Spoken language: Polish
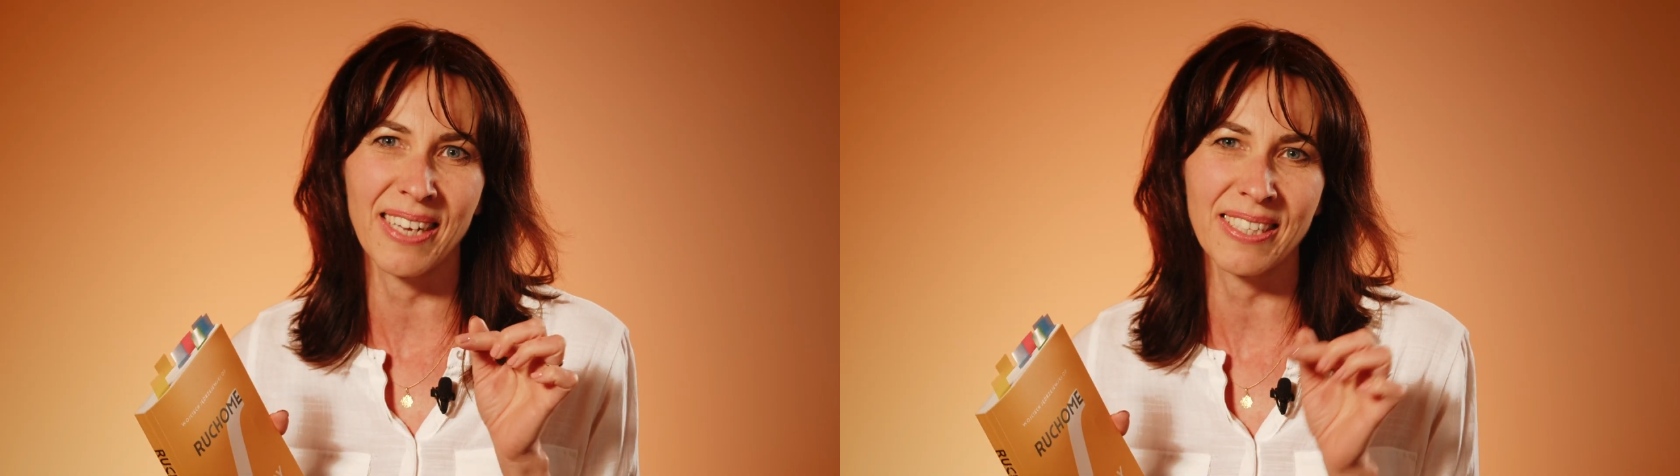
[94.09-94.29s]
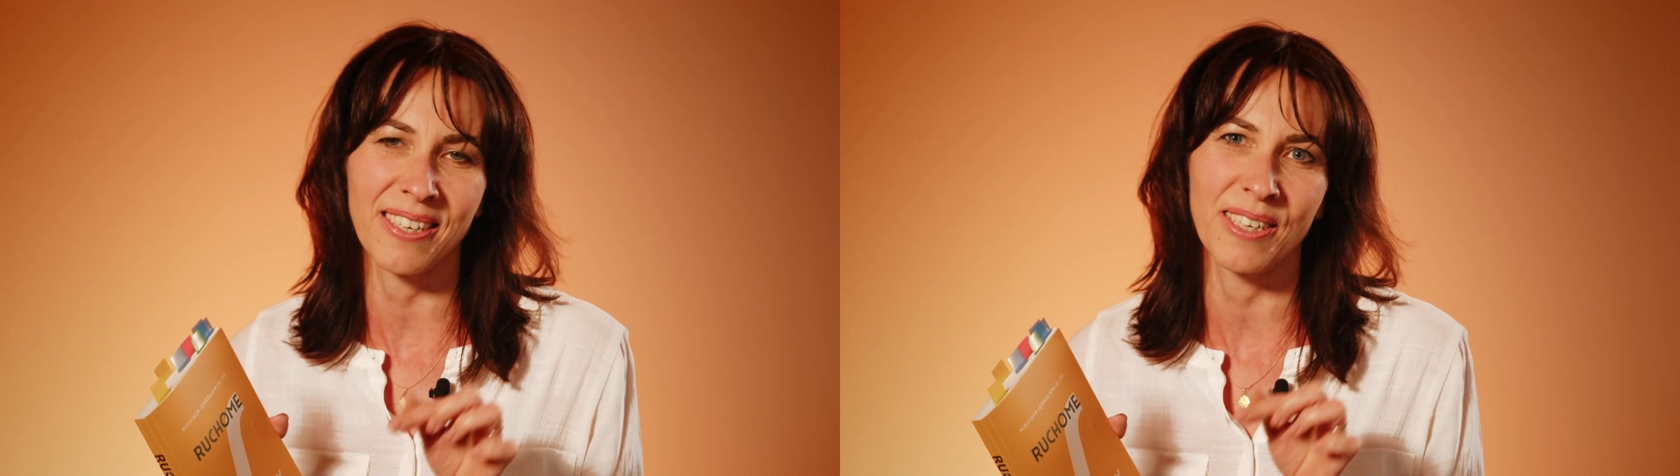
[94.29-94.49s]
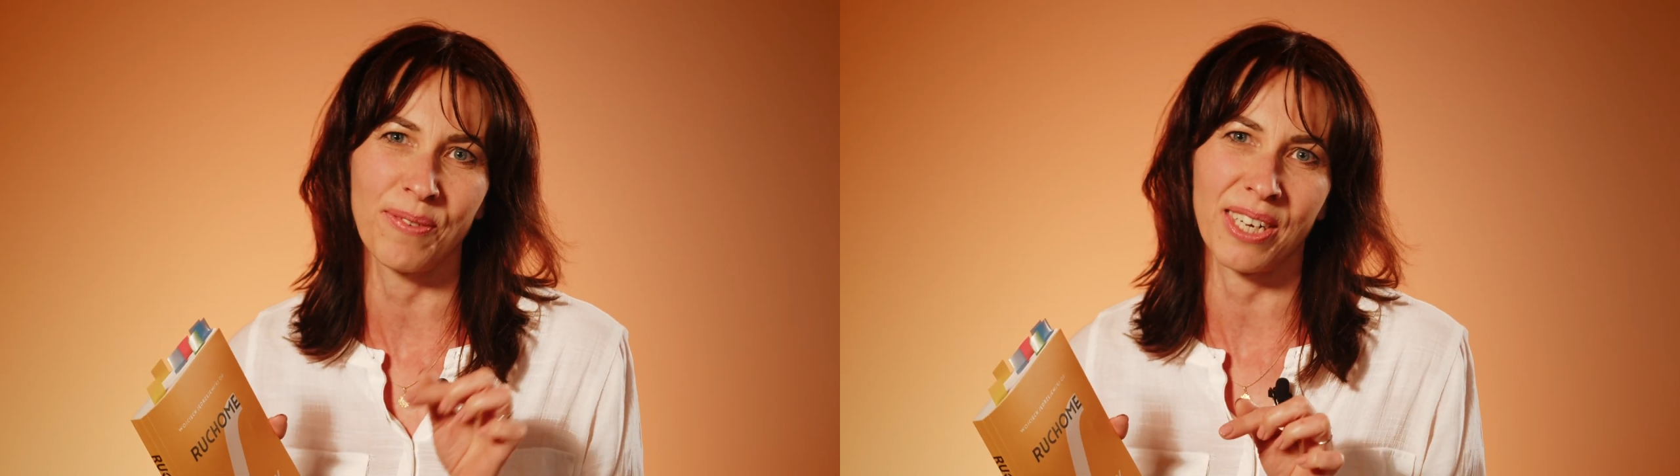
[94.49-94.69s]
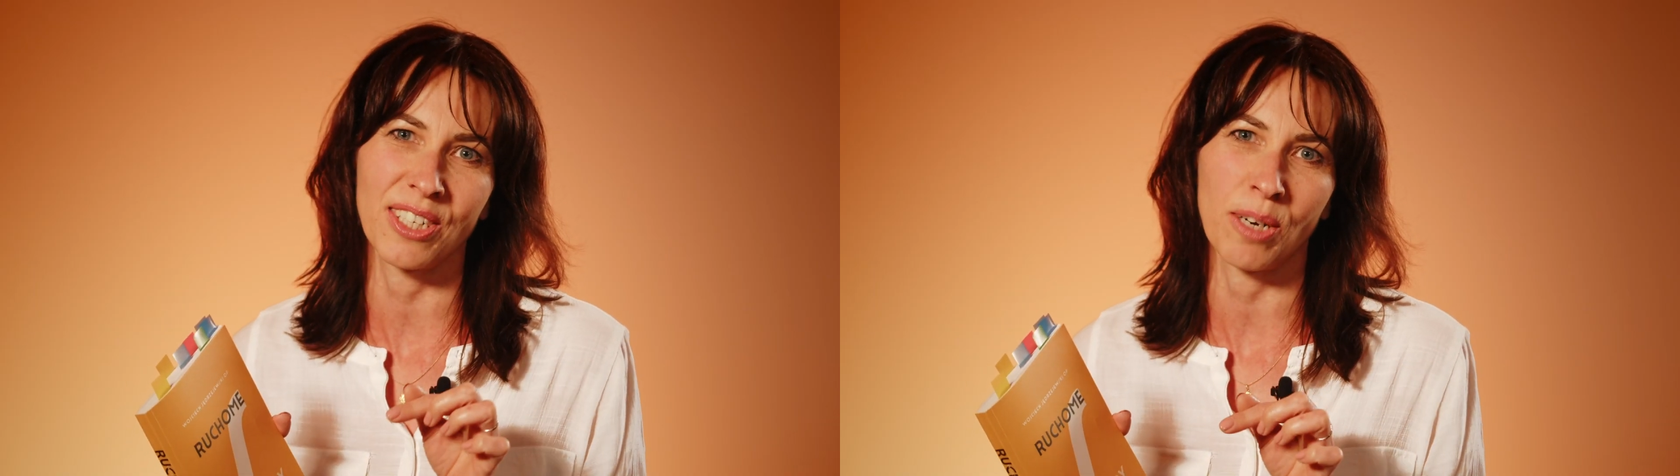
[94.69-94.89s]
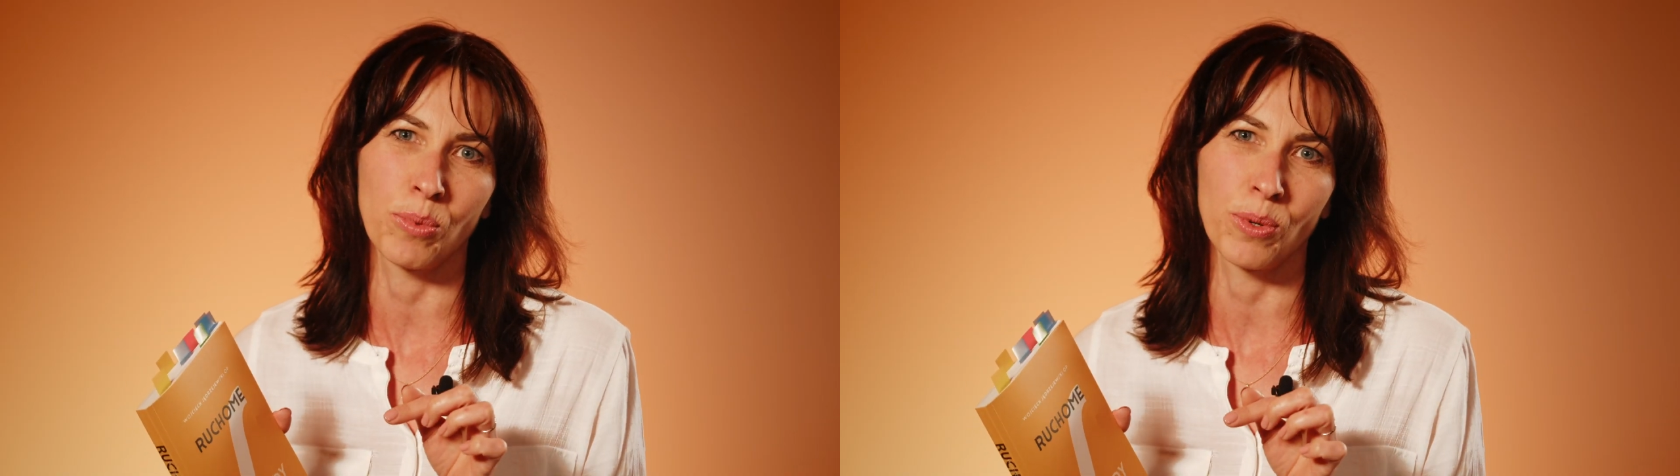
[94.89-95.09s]
na scenę
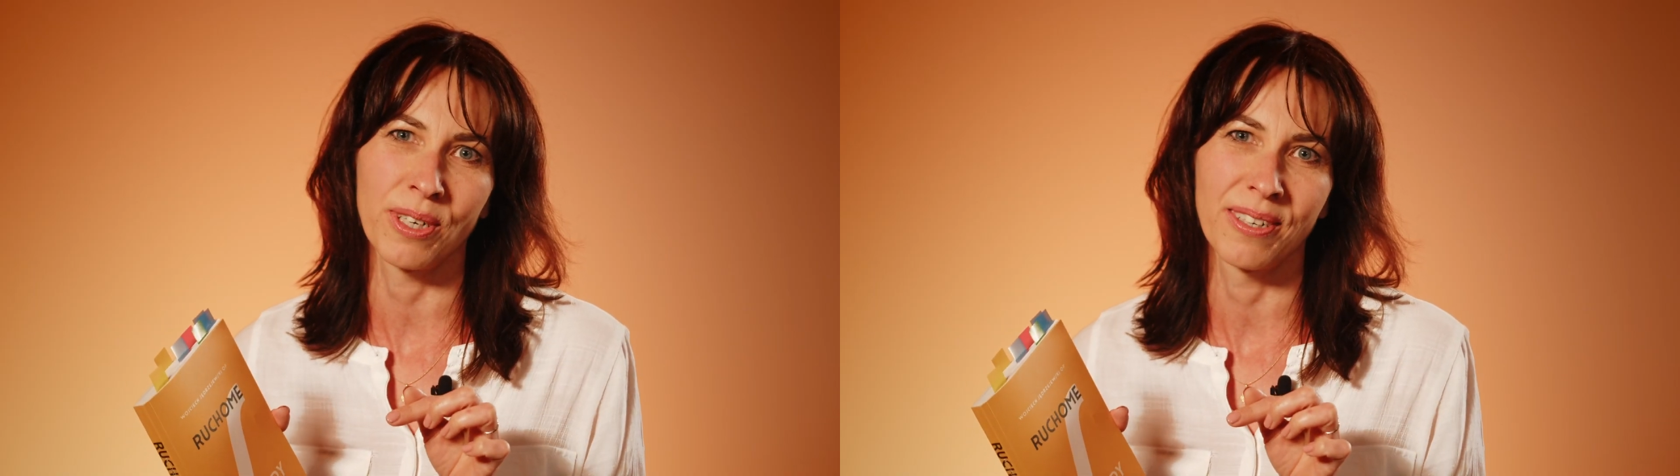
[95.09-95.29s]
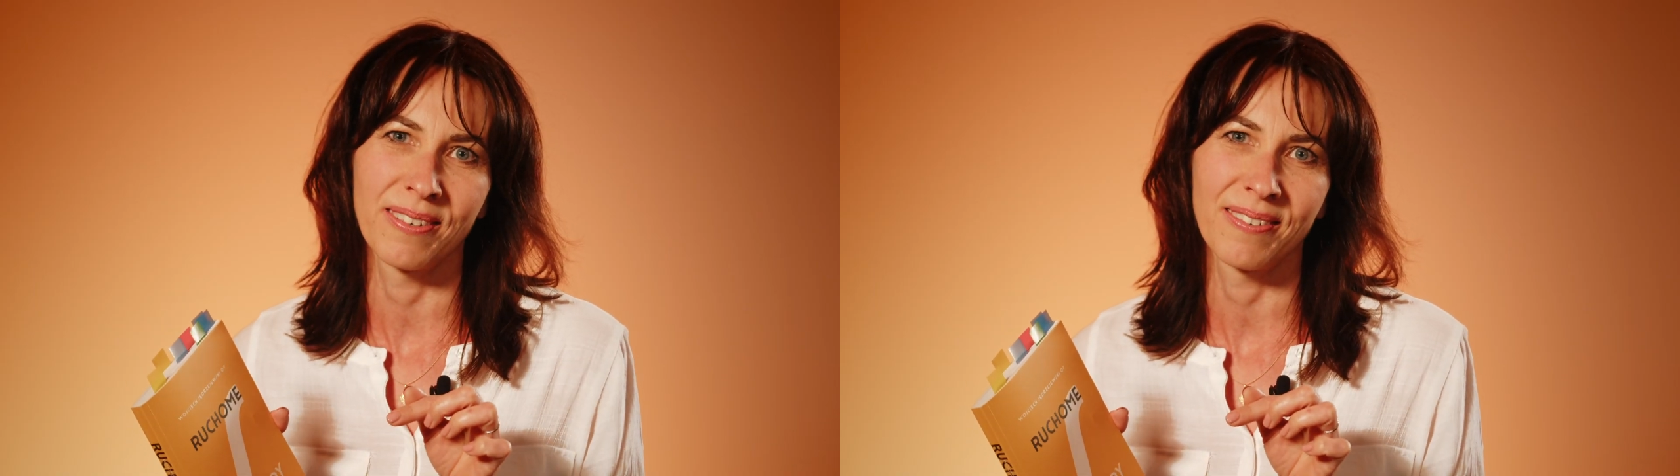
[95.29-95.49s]
wkracza Bóg.